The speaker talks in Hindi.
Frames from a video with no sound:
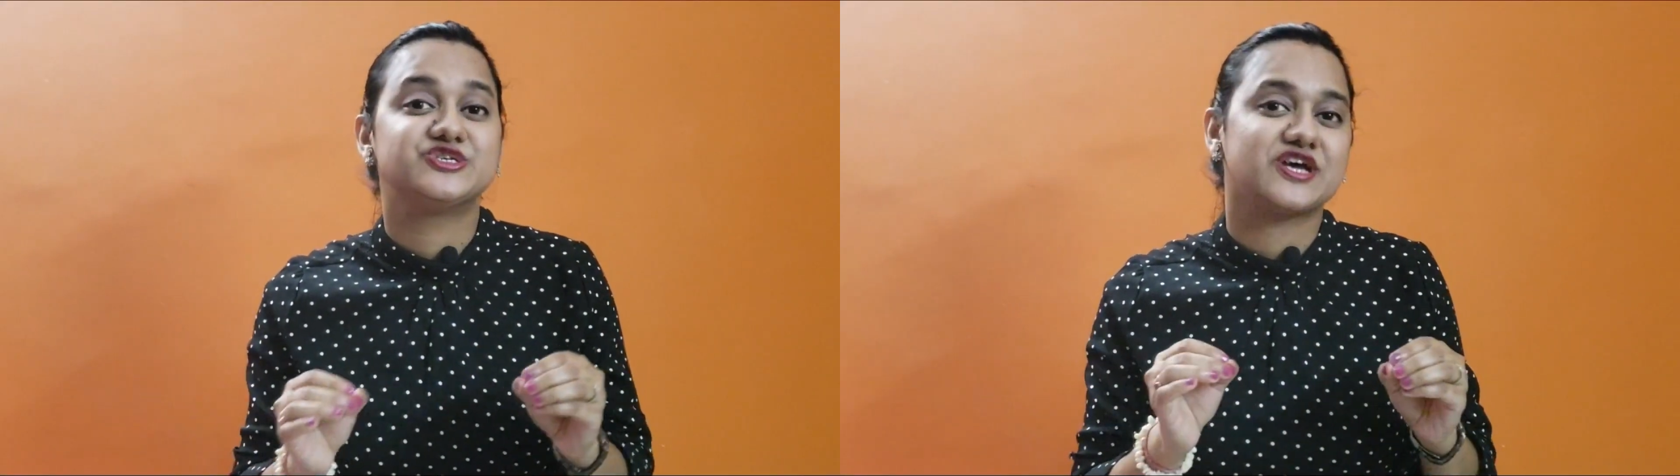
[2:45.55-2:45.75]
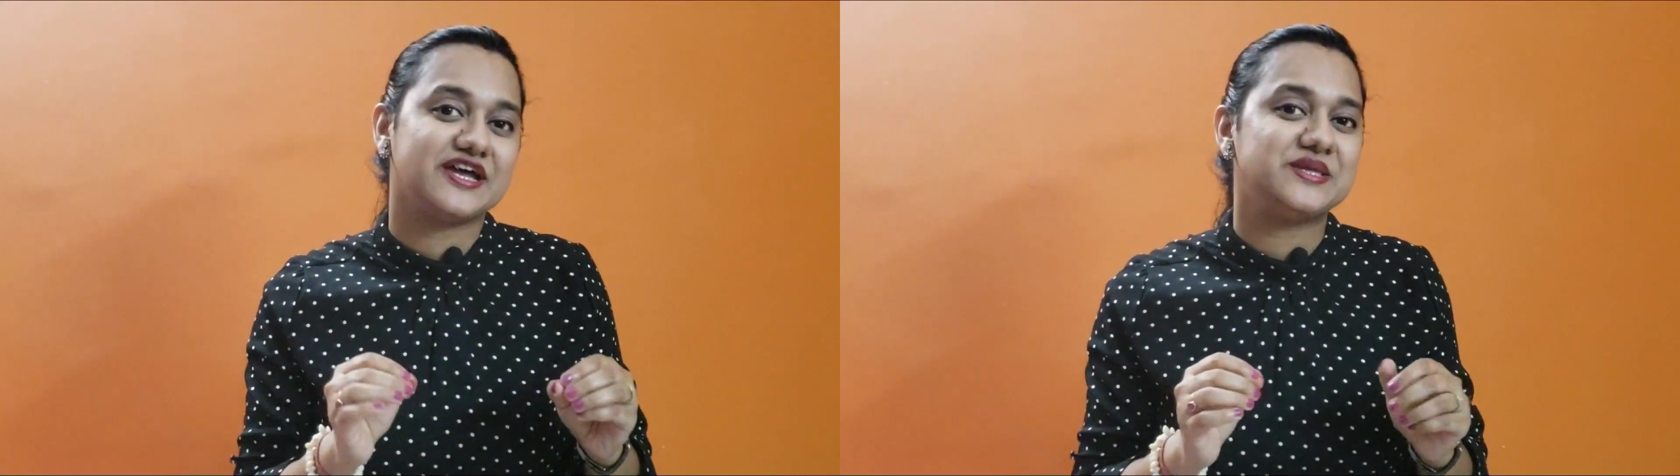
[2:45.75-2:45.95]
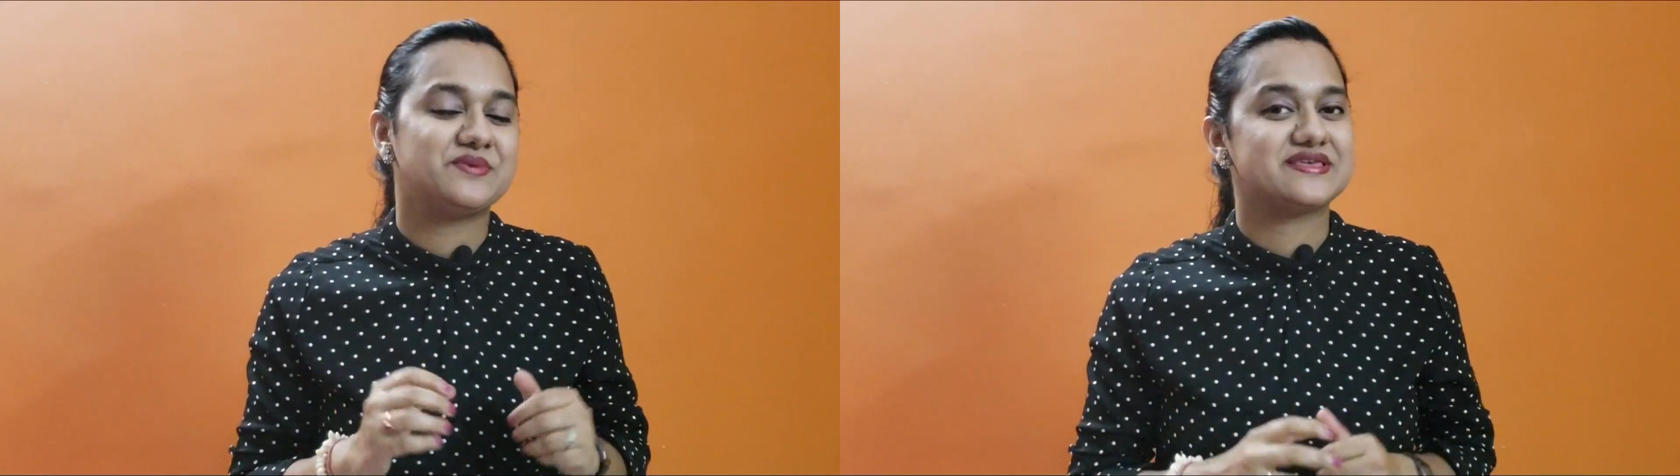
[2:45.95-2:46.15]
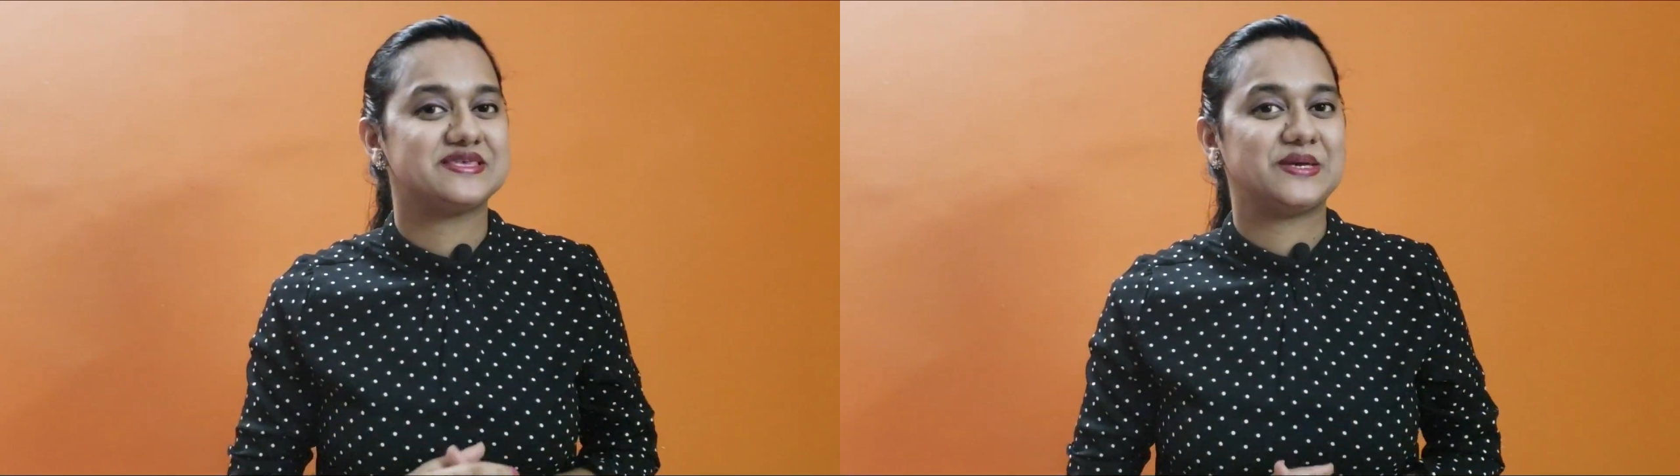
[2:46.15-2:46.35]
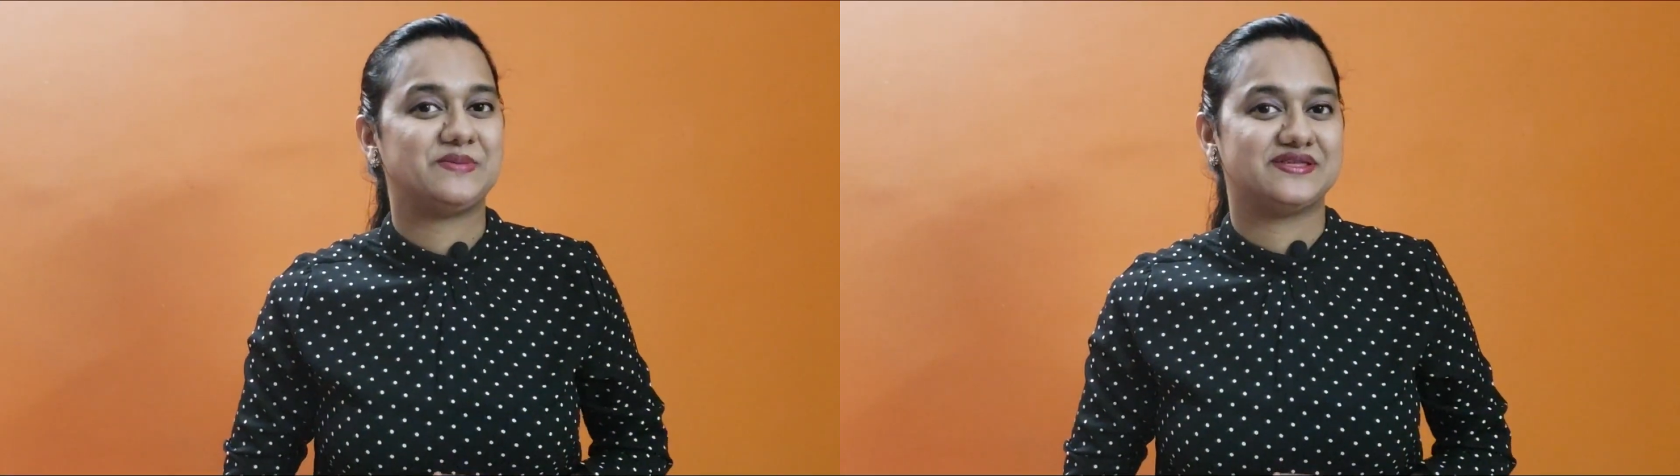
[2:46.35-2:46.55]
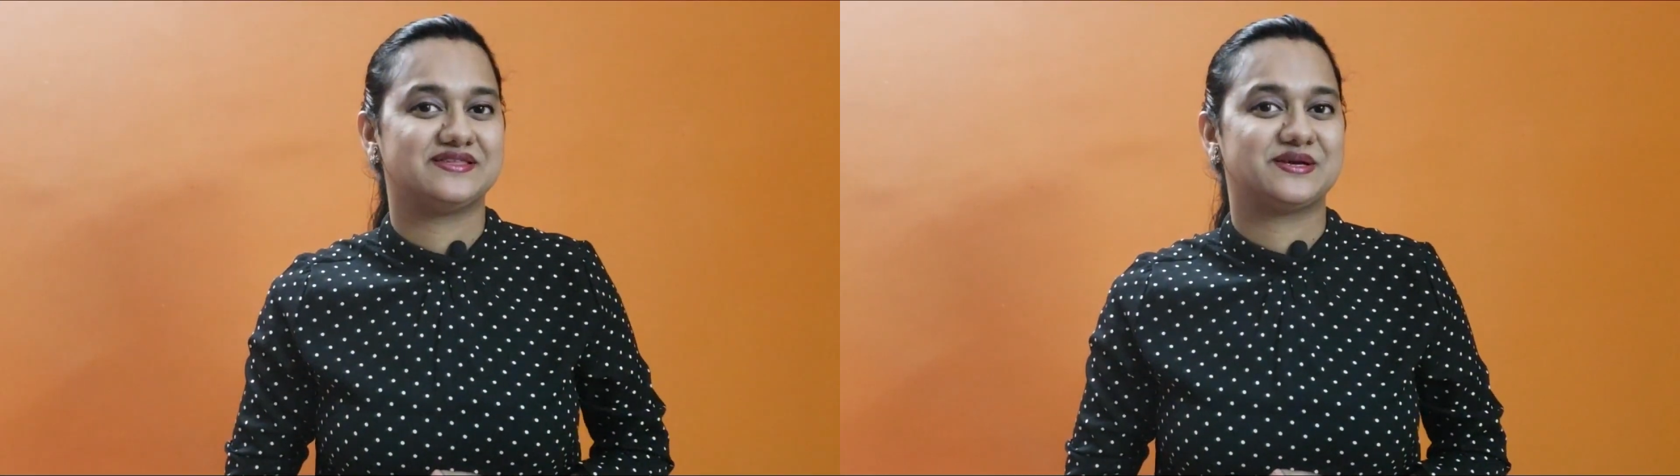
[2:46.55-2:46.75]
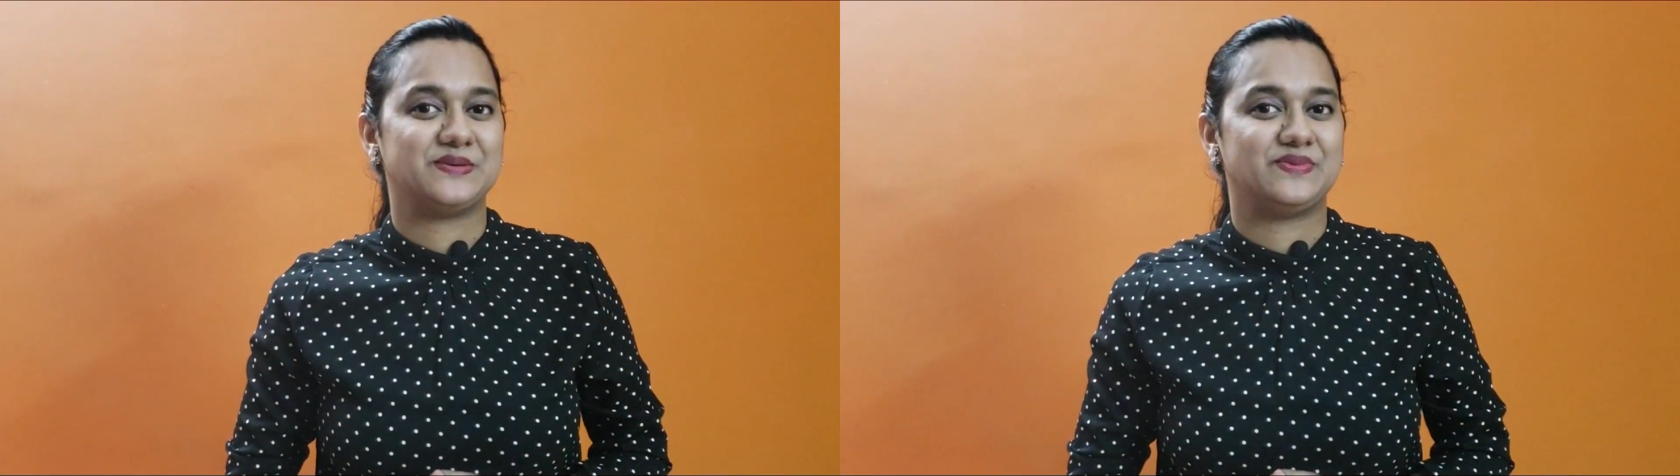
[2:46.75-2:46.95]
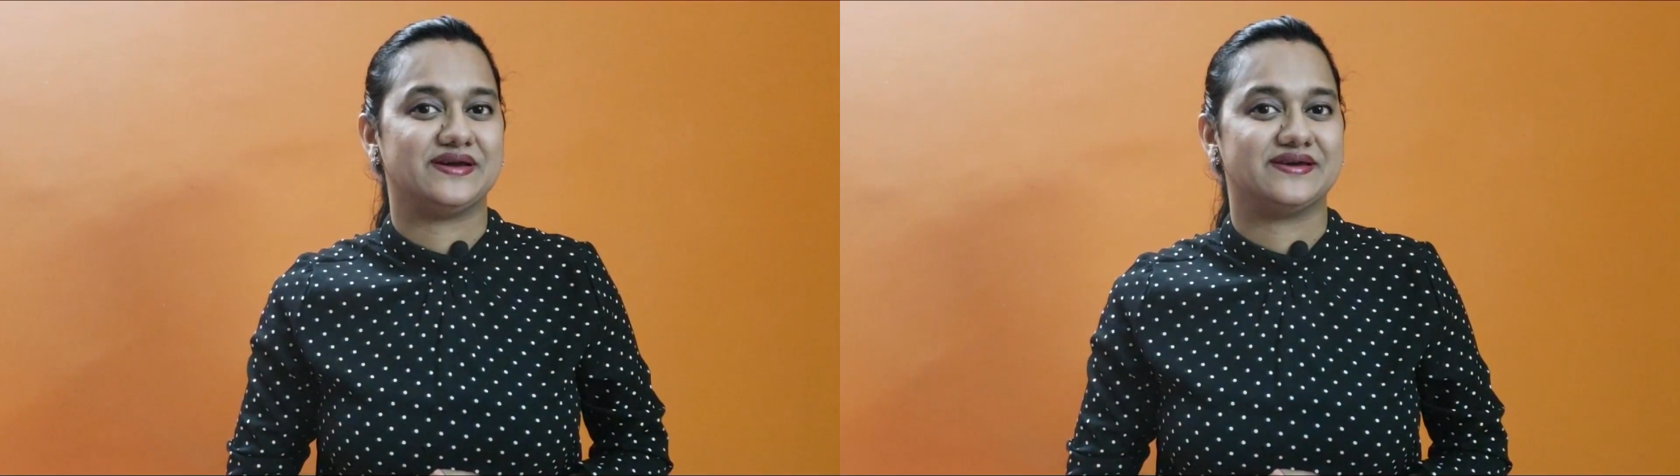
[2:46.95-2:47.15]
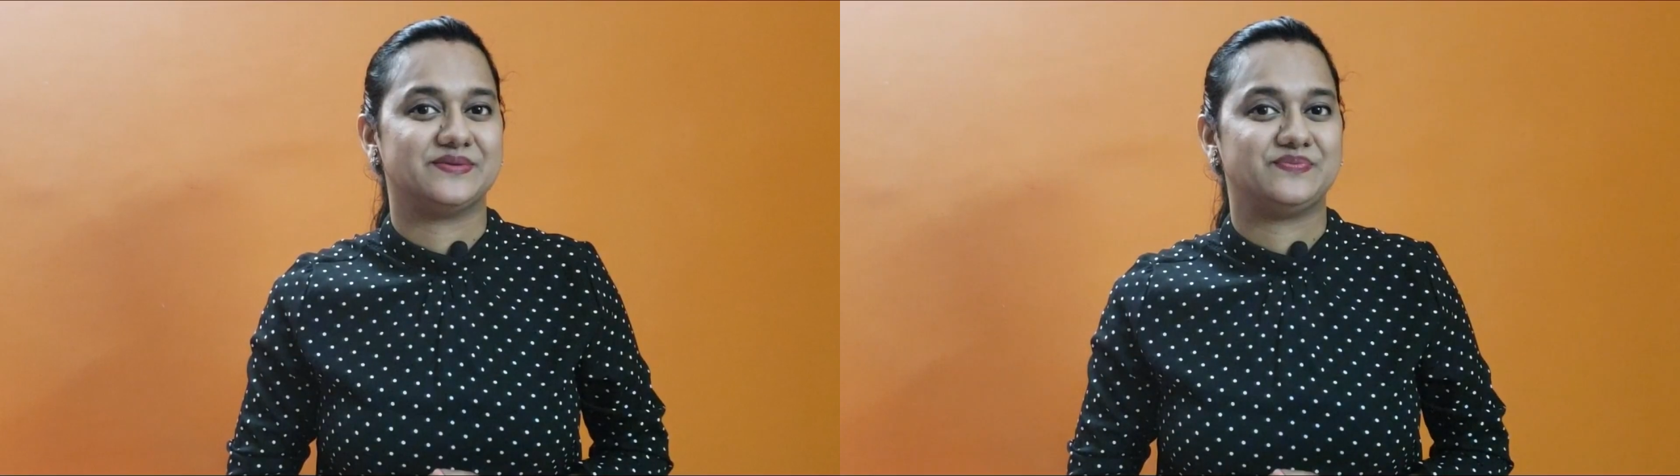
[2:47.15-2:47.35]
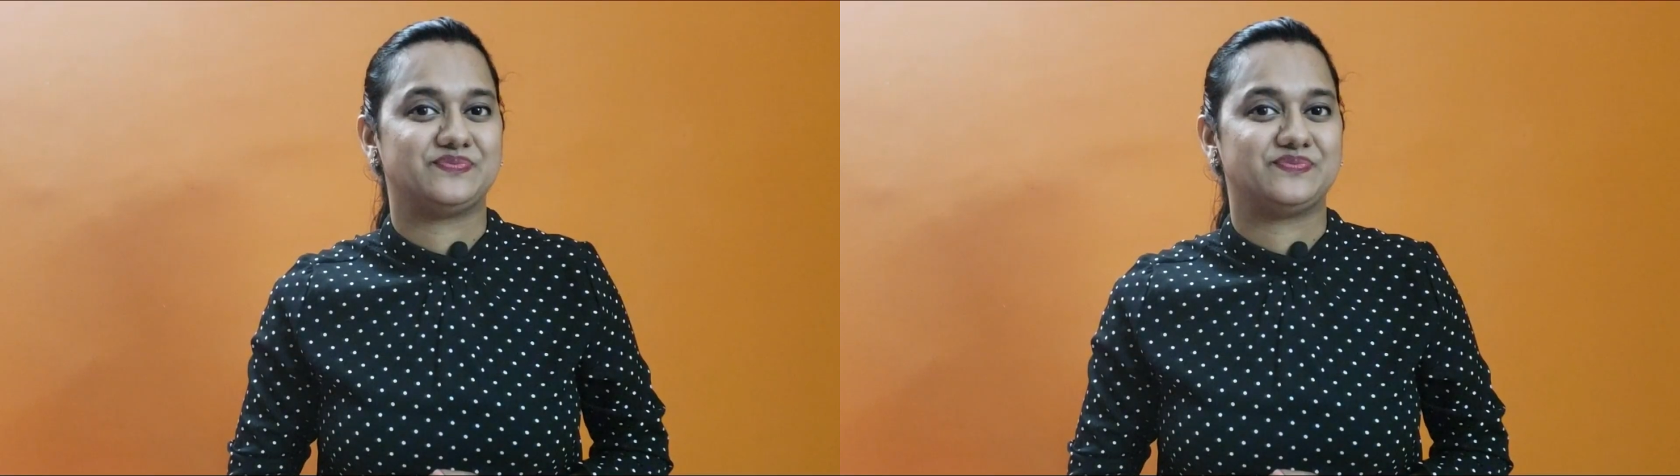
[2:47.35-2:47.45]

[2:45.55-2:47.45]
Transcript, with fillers: शायद हम किसी की मदद कर पाएँ